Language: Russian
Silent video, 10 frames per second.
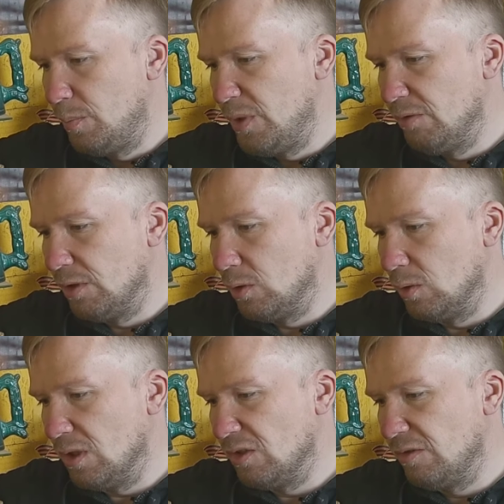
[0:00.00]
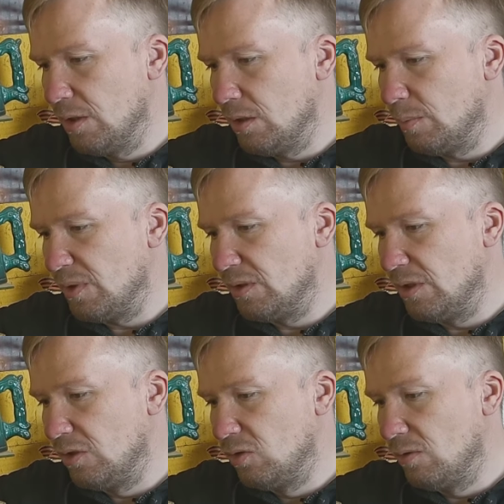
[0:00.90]
Пиво-то у нас светлое,
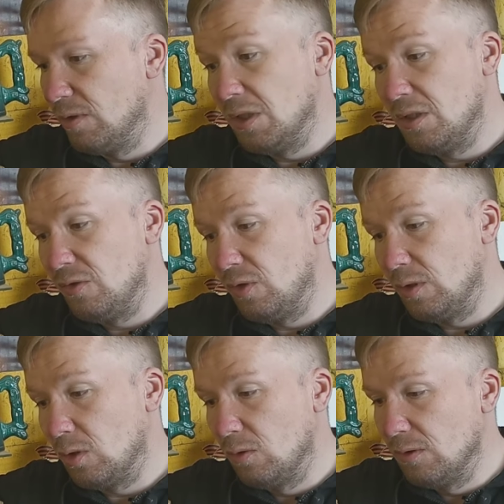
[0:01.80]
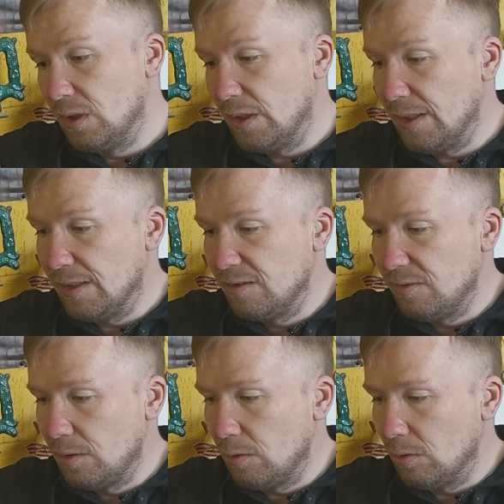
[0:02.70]
пастеризованное, нефильтрованное,
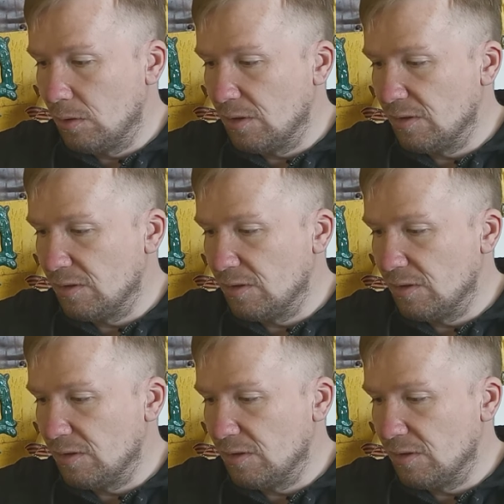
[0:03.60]
осветленное.